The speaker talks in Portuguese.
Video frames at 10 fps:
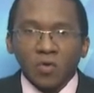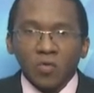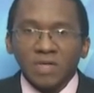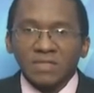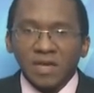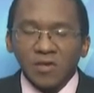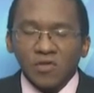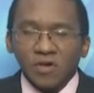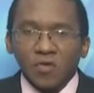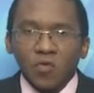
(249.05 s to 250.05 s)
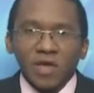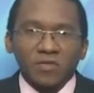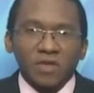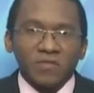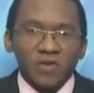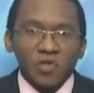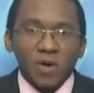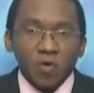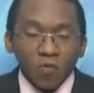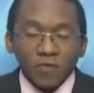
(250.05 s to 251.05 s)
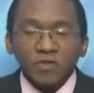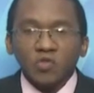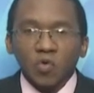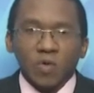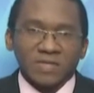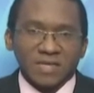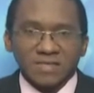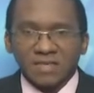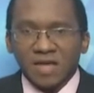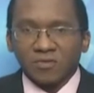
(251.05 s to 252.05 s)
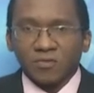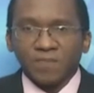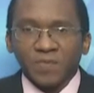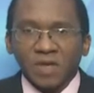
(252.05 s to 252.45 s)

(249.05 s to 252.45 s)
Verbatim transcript: Lucas Leite, cunhado da vítima, confessou o assassinato.